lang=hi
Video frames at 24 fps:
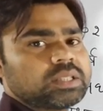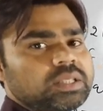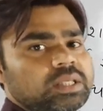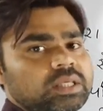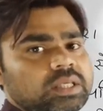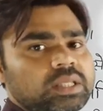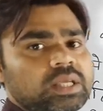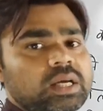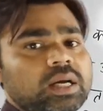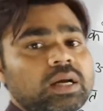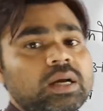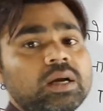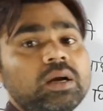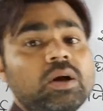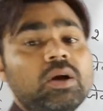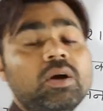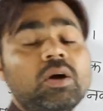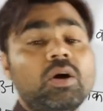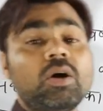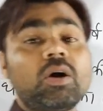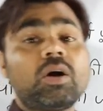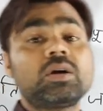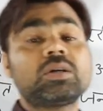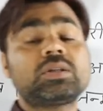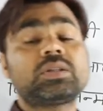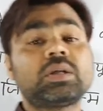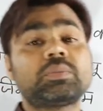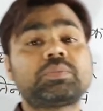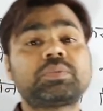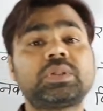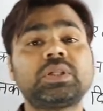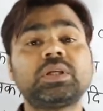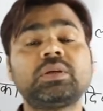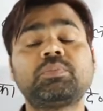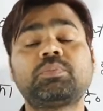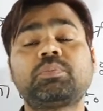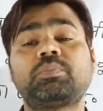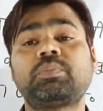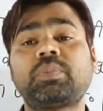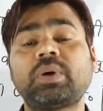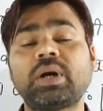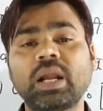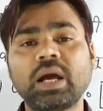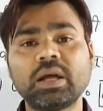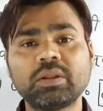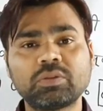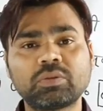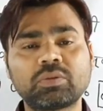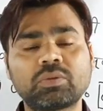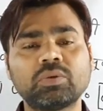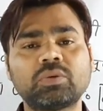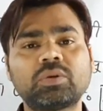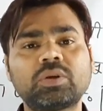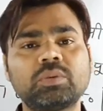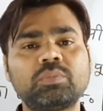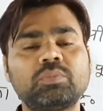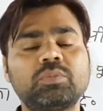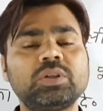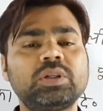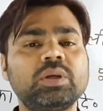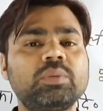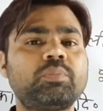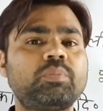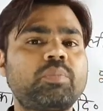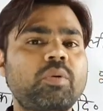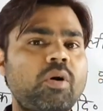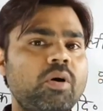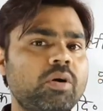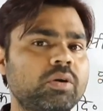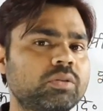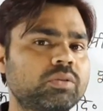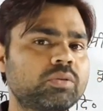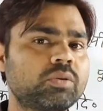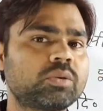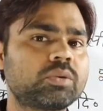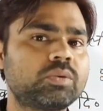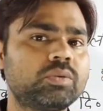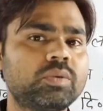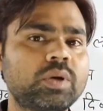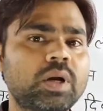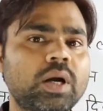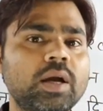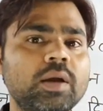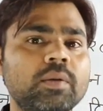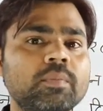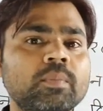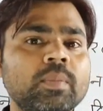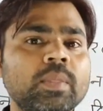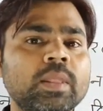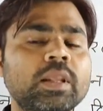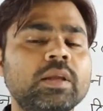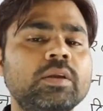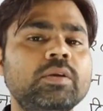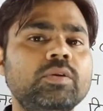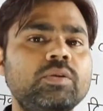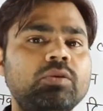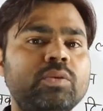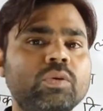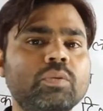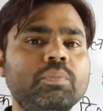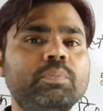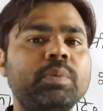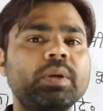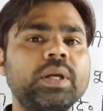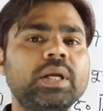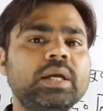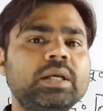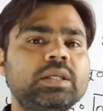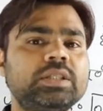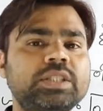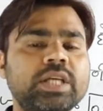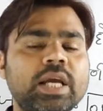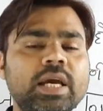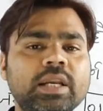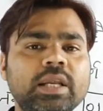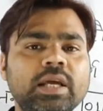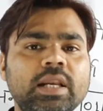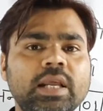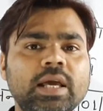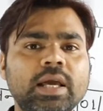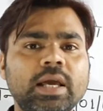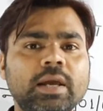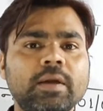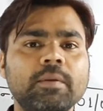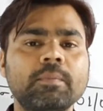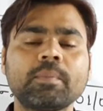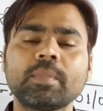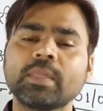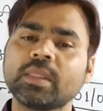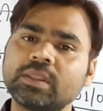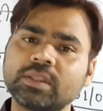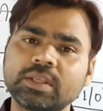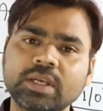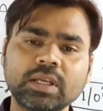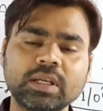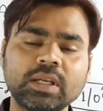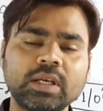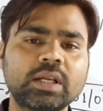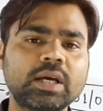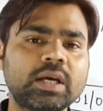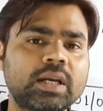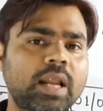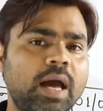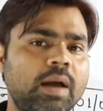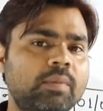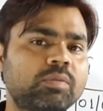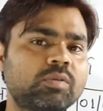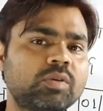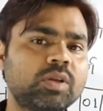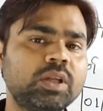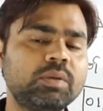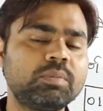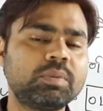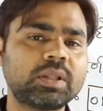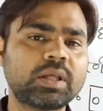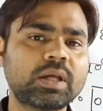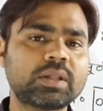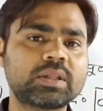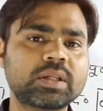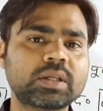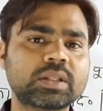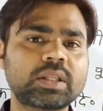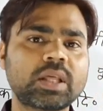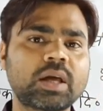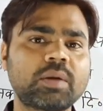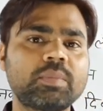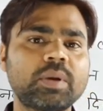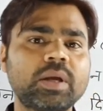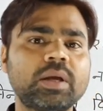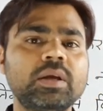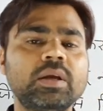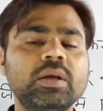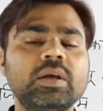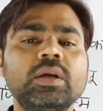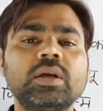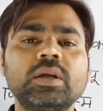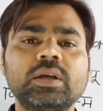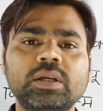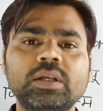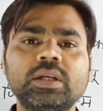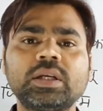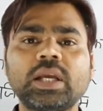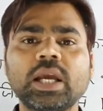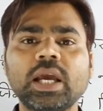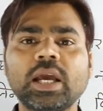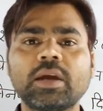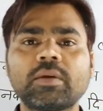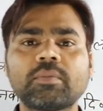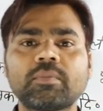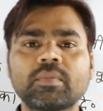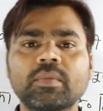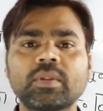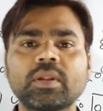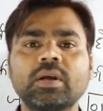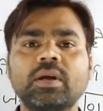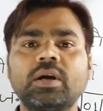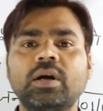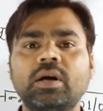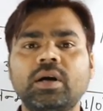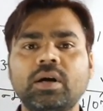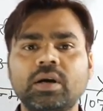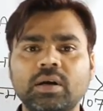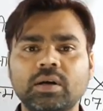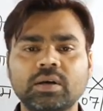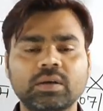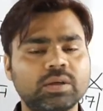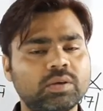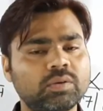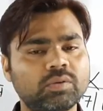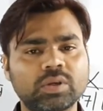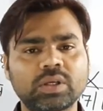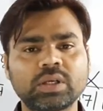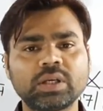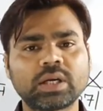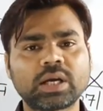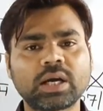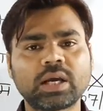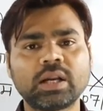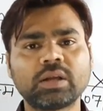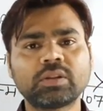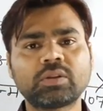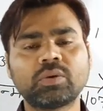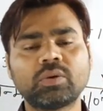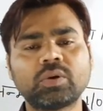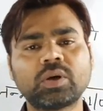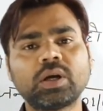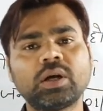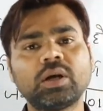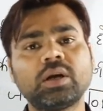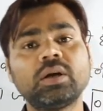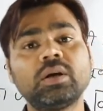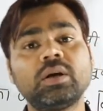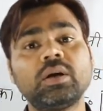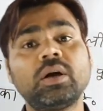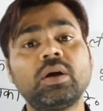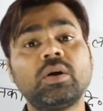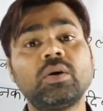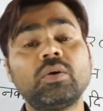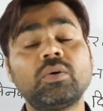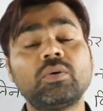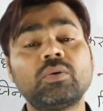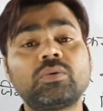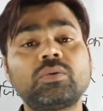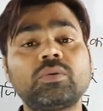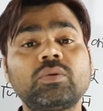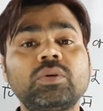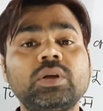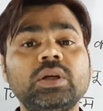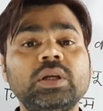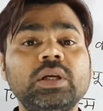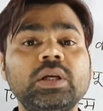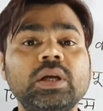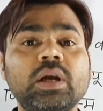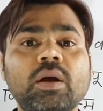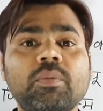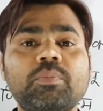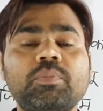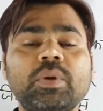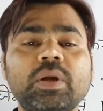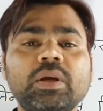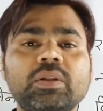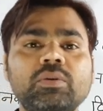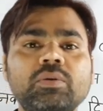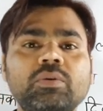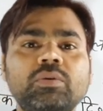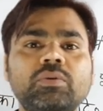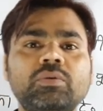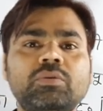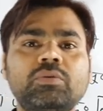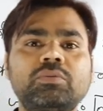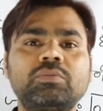चाहिए था और सबसे बड़ा दुख मुझे बहुत दुख हुआ यूट्यूब पे एक चैनल है चैनल का नाम तो नहीं बता सकता मैं ठीक है क्योंकि ये गलत होगा उन्होंने अपना तो